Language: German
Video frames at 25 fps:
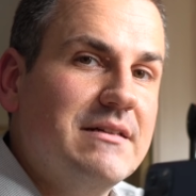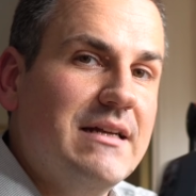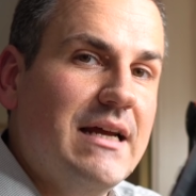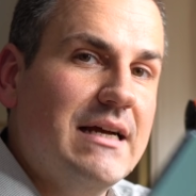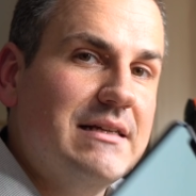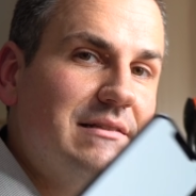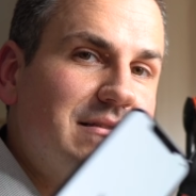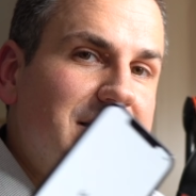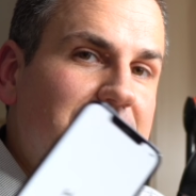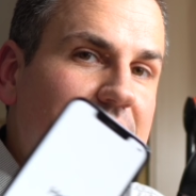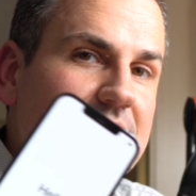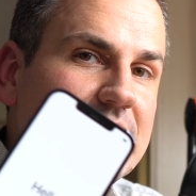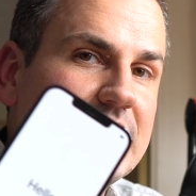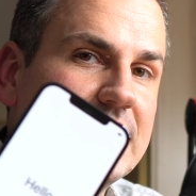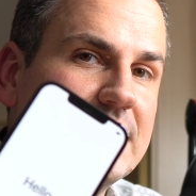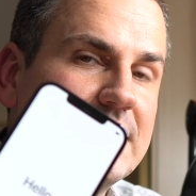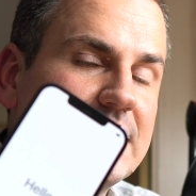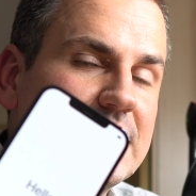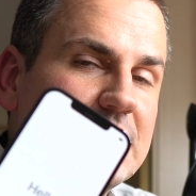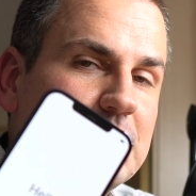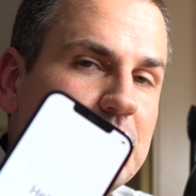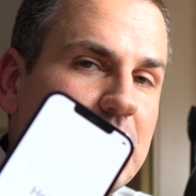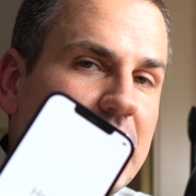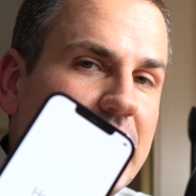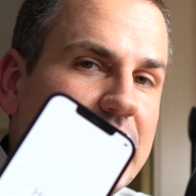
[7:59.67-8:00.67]
Gleichzeitig
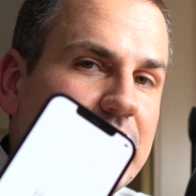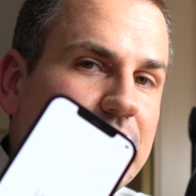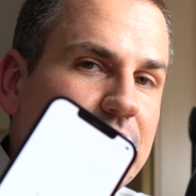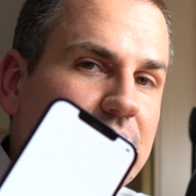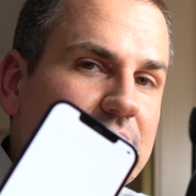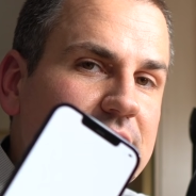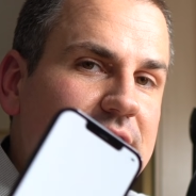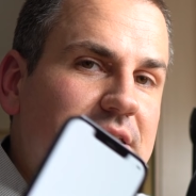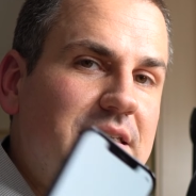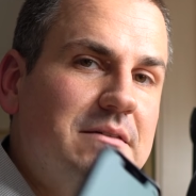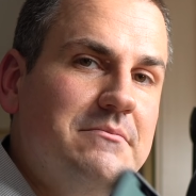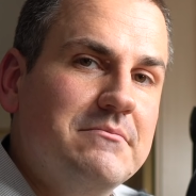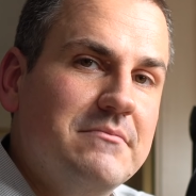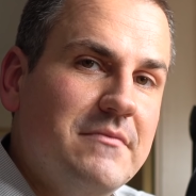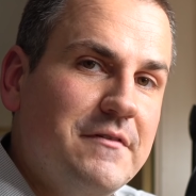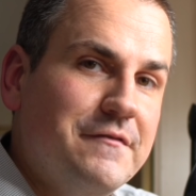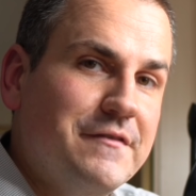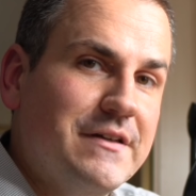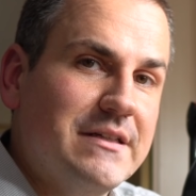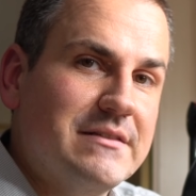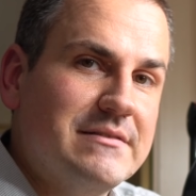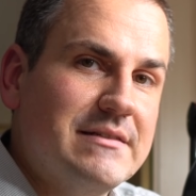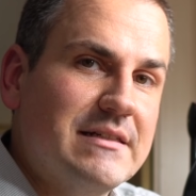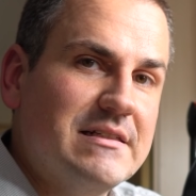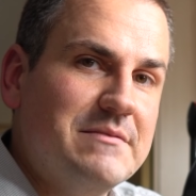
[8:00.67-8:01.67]
Display größer,
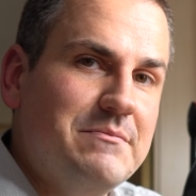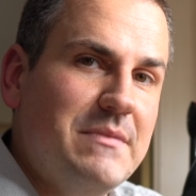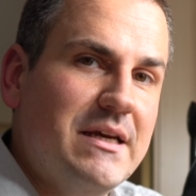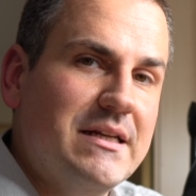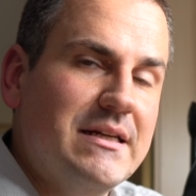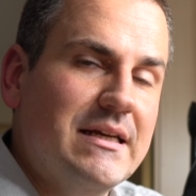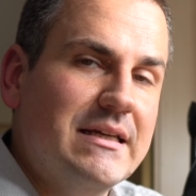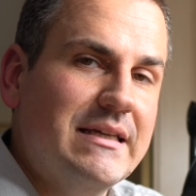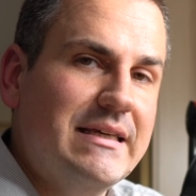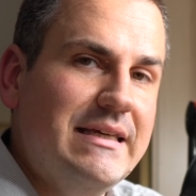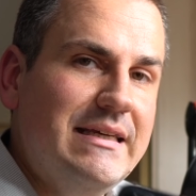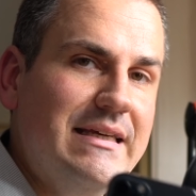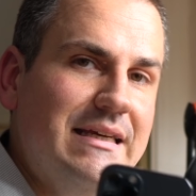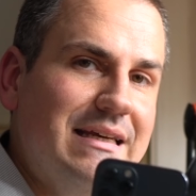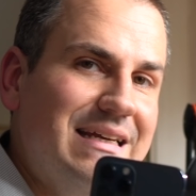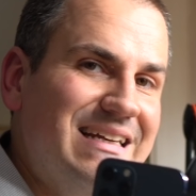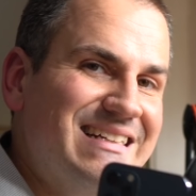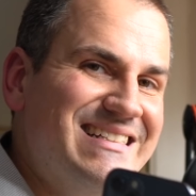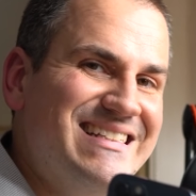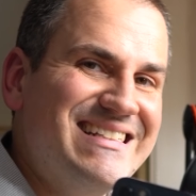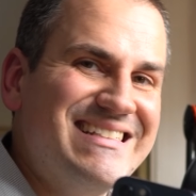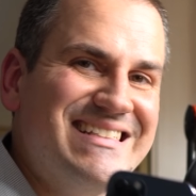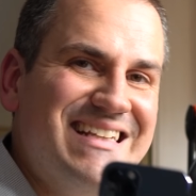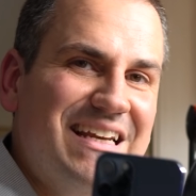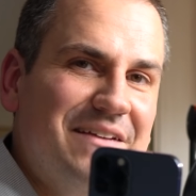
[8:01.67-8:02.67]
frisst das mehr Energie?
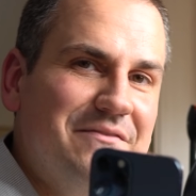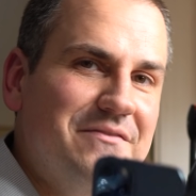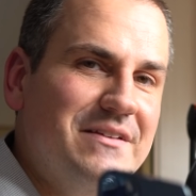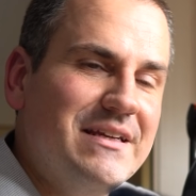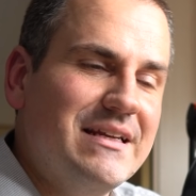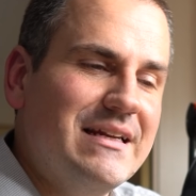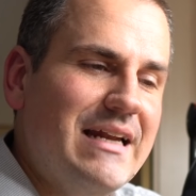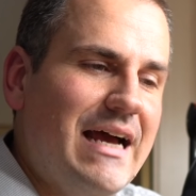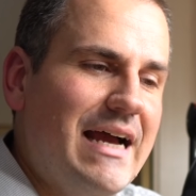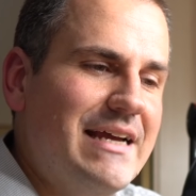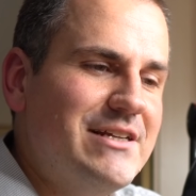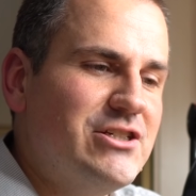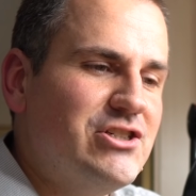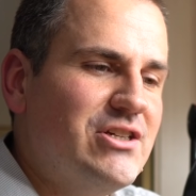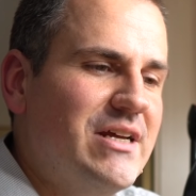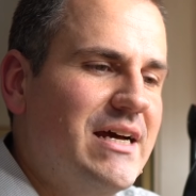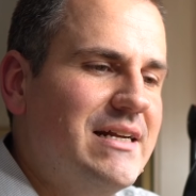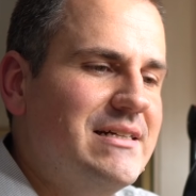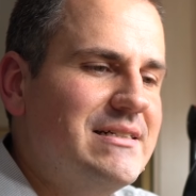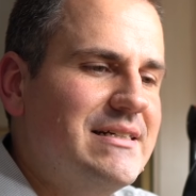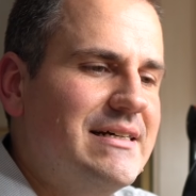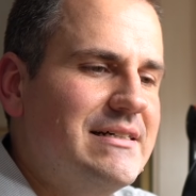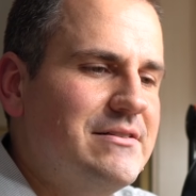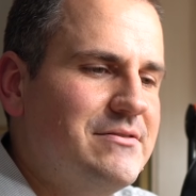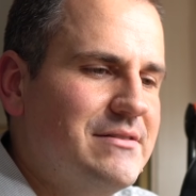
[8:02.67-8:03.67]
Ist es irgendwie
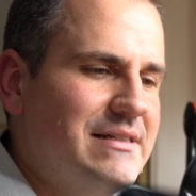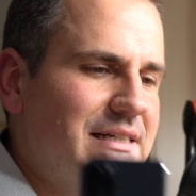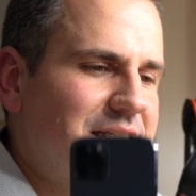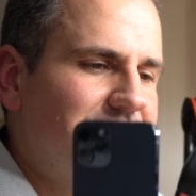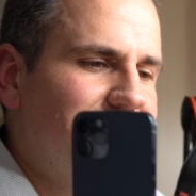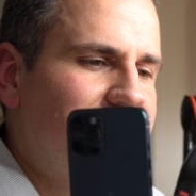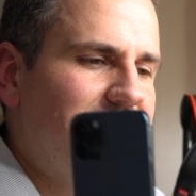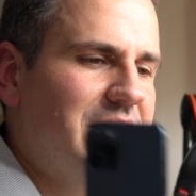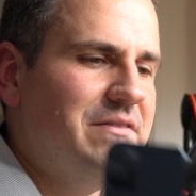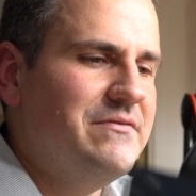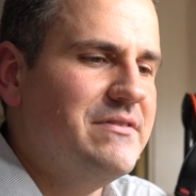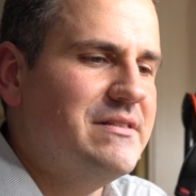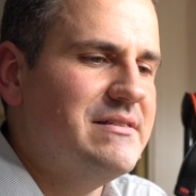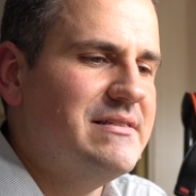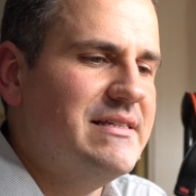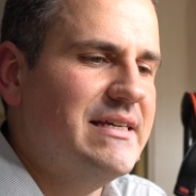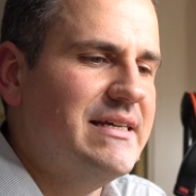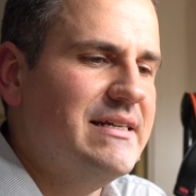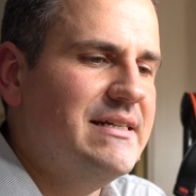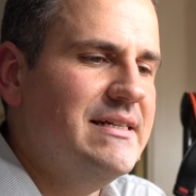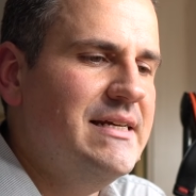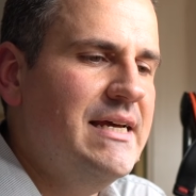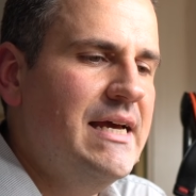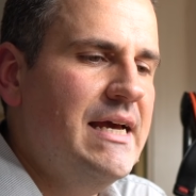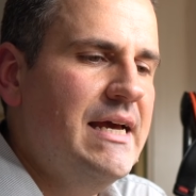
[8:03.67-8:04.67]
Gleichstand? Also das werden wir
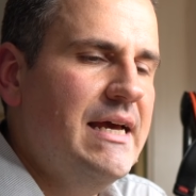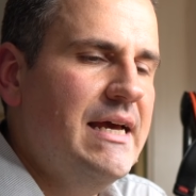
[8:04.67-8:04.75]
sehen.